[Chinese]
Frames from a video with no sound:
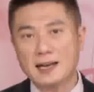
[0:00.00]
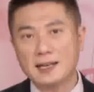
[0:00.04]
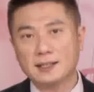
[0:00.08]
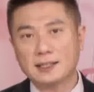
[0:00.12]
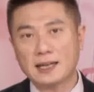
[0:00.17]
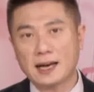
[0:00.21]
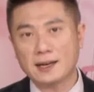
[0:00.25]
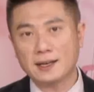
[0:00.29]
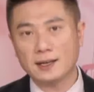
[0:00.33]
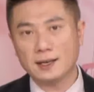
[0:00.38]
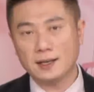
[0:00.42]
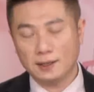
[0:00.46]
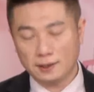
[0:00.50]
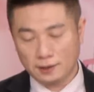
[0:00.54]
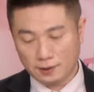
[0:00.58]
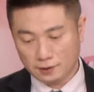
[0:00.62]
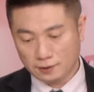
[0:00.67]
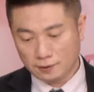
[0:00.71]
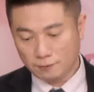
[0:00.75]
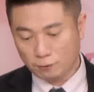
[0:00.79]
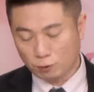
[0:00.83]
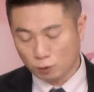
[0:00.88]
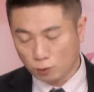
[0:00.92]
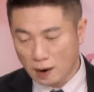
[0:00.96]
一三一
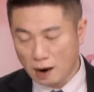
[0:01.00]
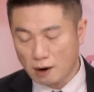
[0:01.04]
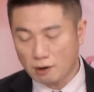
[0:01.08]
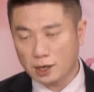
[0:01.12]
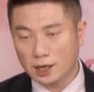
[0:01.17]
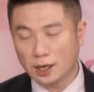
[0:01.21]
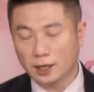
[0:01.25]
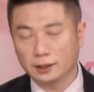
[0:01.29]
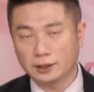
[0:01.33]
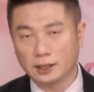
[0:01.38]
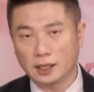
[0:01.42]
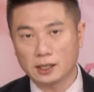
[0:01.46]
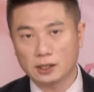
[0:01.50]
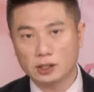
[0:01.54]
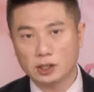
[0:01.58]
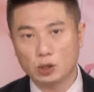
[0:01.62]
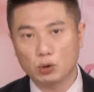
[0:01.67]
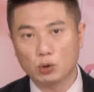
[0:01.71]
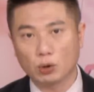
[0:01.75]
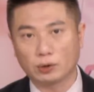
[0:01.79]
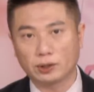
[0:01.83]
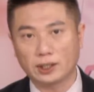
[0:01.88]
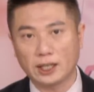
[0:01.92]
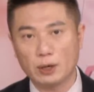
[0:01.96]
福茂科呢是
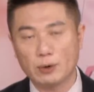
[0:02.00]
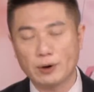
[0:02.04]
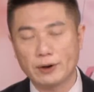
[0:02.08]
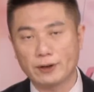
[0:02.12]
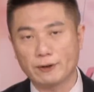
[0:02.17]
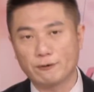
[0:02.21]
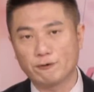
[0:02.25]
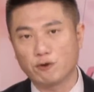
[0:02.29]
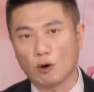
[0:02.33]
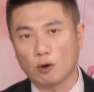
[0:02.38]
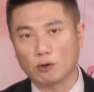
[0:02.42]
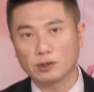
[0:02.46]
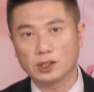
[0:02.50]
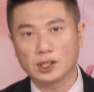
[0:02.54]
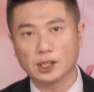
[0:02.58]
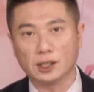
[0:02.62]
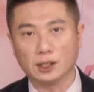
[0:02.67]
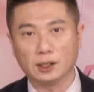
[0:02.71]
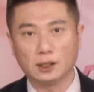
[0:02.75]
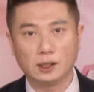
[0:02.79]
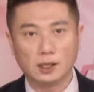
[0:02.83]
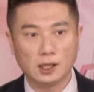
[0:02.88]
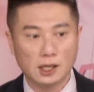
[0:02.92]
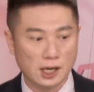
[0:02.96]
做第一轮的封测。
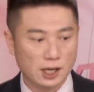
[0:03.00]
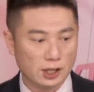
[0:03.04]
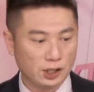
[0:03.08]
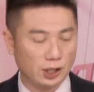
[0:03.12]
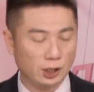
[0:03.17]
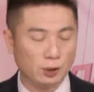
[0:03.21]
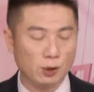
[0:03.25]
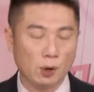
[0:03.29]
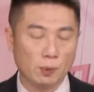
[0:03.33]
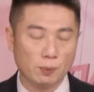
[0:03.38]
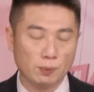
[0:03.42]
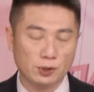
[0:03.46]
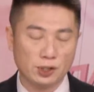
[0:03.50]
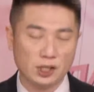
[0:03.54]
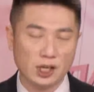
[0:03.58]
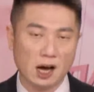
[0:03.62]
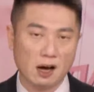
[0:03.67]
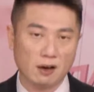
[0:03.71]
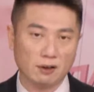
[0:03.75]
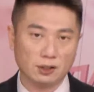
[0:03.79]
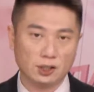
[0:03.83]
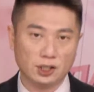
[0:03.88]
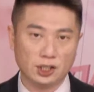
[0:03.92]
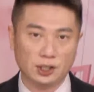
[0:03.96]
今年我们知
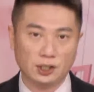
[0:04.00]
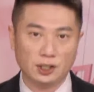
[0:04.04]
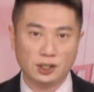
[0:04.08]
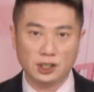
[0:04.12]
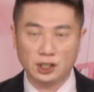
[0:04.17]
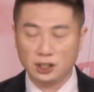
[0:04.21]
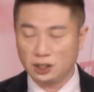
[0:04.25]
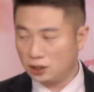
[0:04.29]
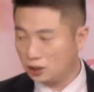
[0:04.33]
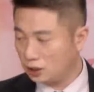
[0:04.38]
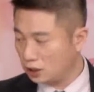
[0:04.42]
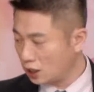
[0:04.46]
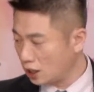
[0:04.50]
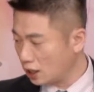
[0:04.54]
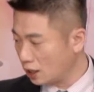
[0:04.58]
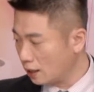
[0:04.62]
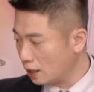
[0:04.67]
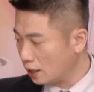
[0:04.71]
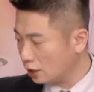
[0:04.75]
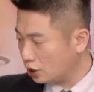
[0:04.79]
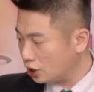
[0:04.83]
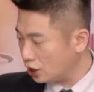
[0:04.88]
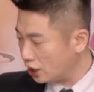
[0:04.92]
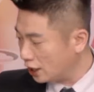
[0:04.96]
道这
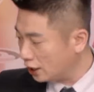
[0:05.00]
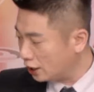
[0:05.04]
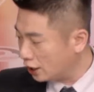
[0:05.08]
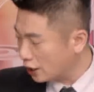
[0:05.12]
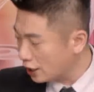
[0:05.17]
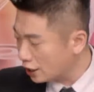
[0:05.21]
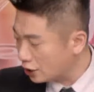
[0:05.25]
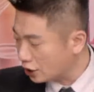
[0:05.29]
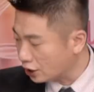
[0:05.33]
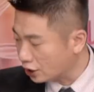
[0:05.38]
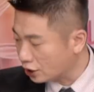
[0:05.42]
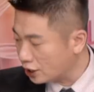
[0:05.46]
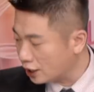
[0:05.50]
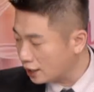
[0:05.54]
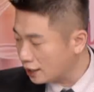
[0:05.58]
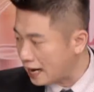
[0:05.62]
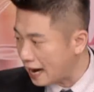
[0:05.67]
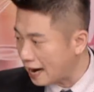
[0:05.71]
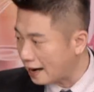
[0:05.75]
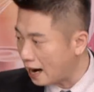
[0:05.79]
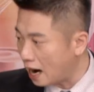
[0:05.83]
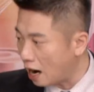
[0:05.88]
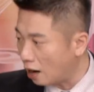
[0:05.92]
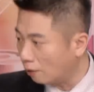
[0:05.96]
个记忆体的景气
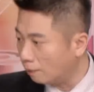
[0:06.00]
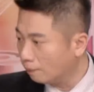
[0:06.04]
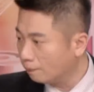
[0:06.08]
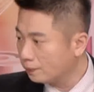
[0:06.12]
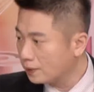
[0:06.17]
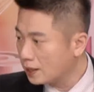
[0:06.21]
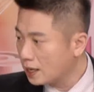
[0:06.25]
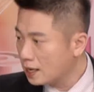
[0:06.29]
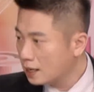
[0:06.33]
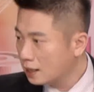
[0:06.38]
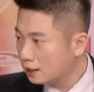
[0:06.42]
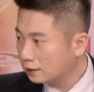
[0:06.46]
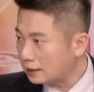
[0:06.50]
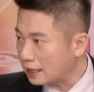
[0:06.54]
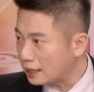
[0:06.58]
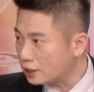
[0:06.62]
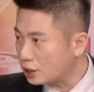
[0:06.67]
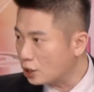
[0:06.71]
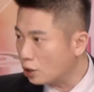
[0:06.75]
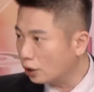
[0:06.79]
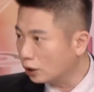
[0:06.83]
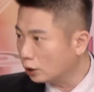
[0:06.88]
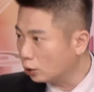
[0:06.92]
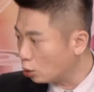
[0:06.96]
看好，但
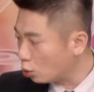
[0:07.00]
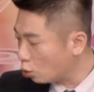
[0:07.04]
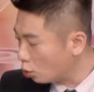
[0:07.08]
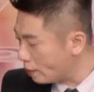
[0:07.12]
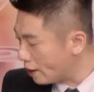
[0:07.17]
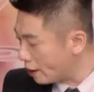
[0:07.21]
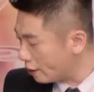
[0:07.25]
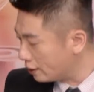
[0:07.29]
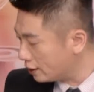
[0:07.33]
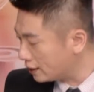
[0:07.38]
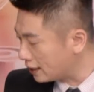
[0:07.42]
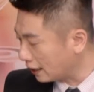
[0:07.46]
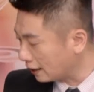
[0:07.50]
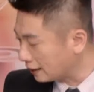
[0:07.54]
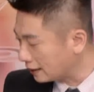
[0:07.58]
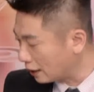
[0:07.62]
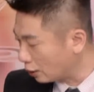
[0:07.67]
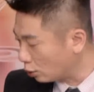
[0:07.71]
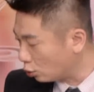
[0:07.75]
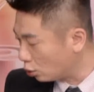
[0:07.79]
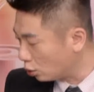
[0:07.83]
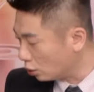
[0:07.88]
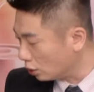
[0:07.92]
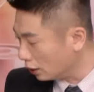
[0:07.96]
是有很多股票已经涨
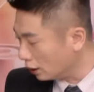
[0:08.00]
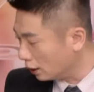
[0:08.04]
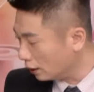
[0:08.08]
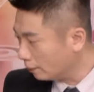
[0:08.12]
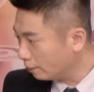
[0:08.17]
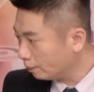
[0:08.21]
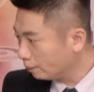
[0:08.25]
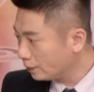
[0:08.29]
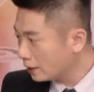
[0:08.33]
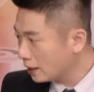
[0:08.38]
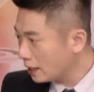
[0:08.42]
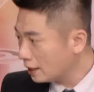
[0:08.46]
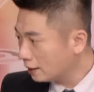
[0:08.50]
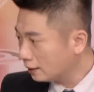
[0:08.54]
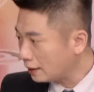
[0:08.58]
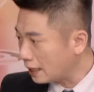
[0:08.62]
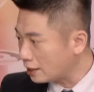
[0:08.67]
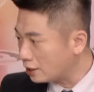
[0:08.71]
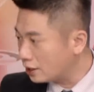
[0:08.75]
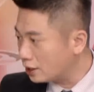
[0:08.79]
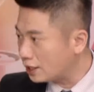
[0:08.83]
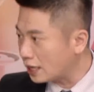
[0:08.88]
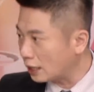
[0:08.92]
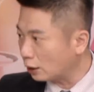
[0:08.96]
上去了，但
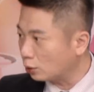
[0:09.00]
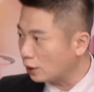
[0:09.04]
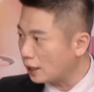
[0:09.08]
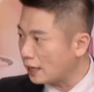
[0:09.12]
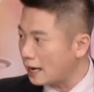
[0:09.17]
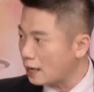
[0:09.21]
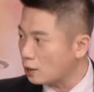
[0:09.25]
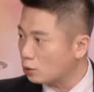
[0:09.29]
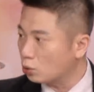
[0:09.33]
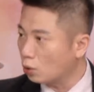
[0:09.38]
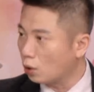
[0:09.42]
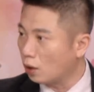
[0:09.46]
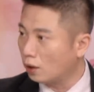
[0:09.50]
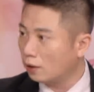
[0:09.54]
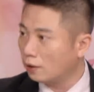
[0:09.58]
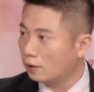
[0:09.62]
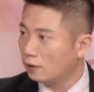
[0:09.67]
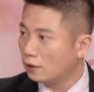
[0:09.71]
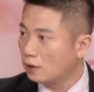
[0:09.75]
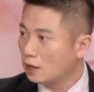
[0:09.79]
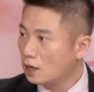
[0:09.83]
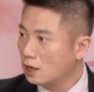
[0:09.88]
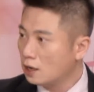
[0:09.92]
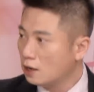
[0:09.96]
是相对来说
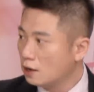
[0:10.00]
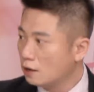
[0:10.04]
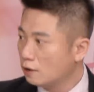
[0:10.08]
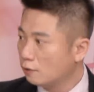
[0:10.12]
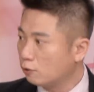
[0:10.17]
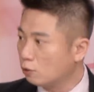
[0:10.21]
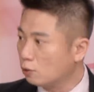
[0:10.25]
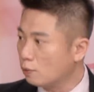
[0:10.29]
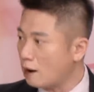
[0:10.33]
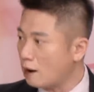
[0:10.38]
福